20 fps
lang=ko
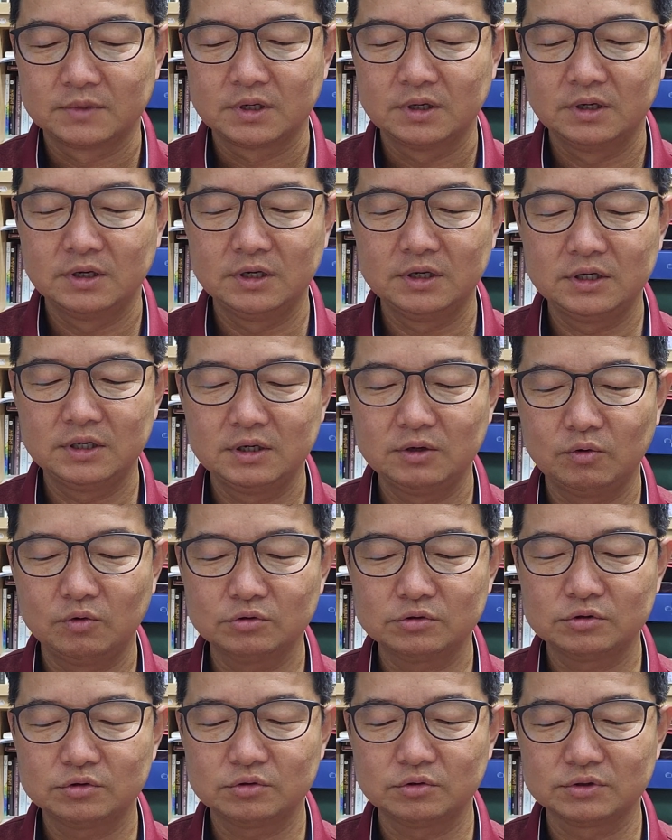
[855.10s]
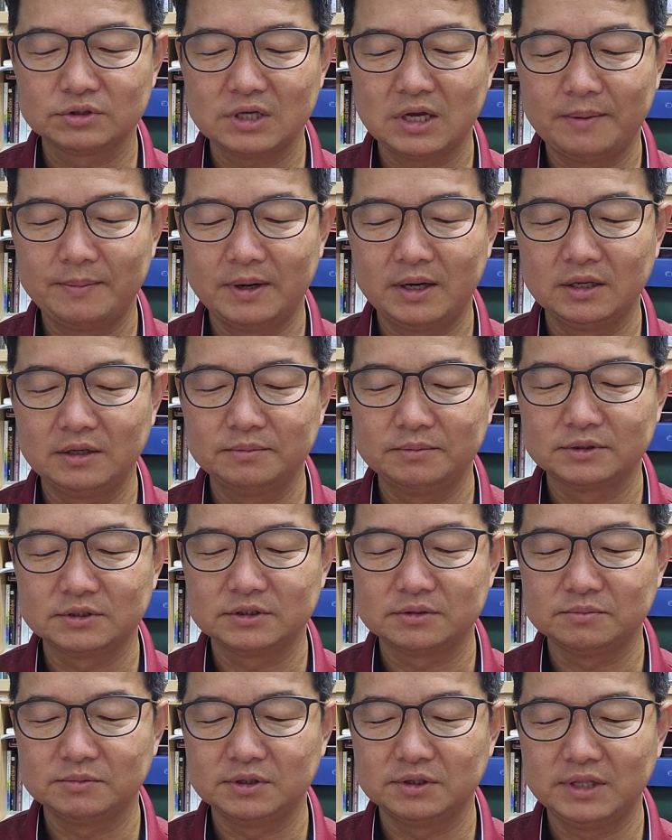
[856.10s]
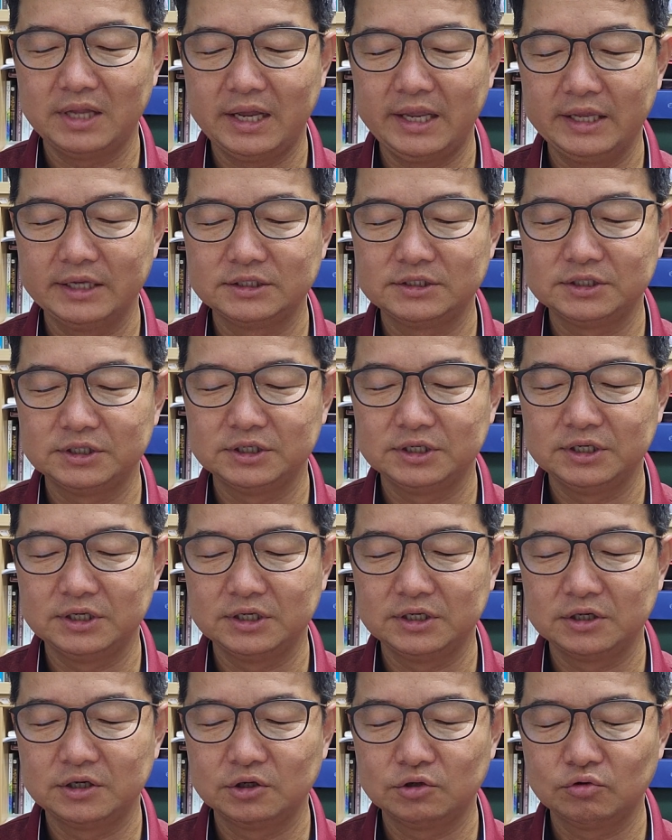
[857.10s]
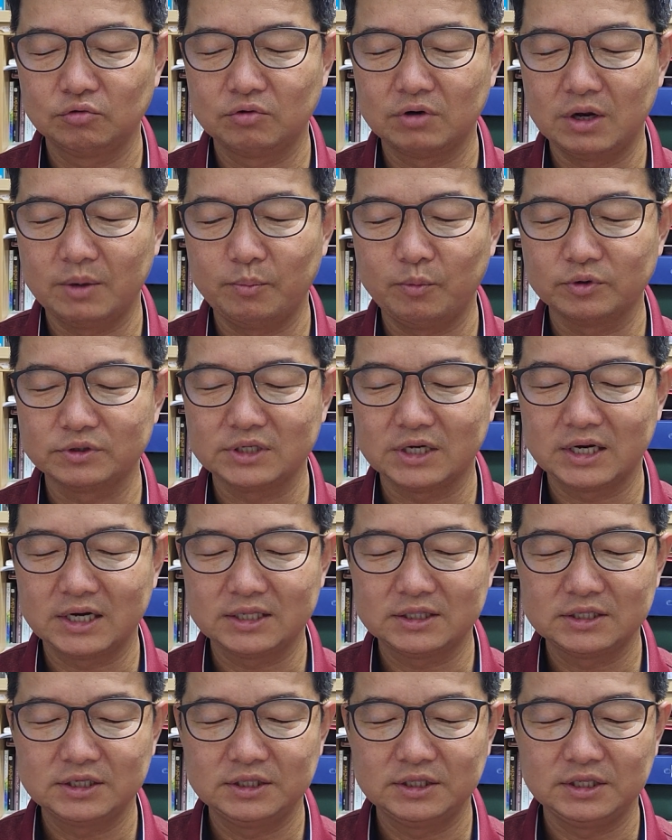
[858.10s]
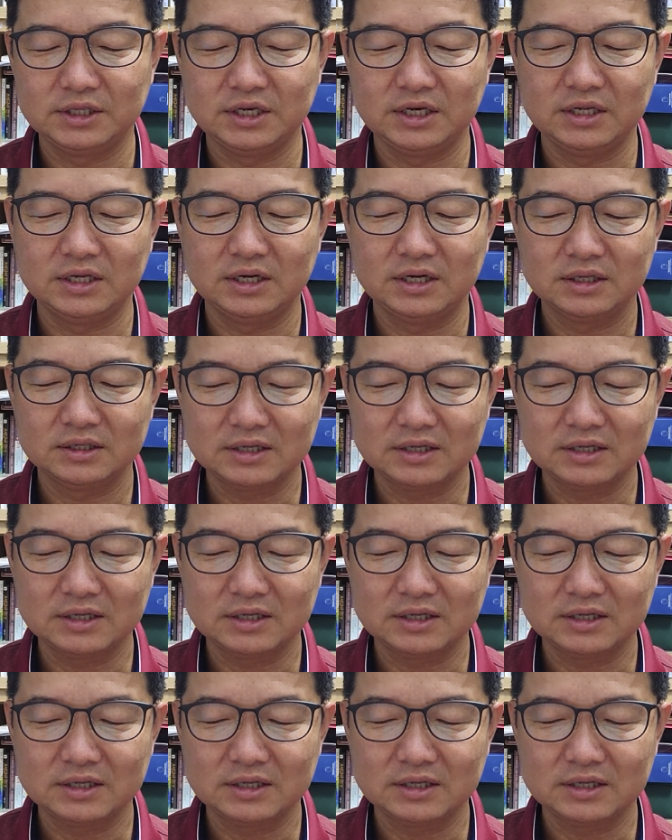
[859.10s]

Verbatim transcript: 너희를 뭐 옷으로 삼아 입었으며 나의 정의는 거독과 모자 같으니,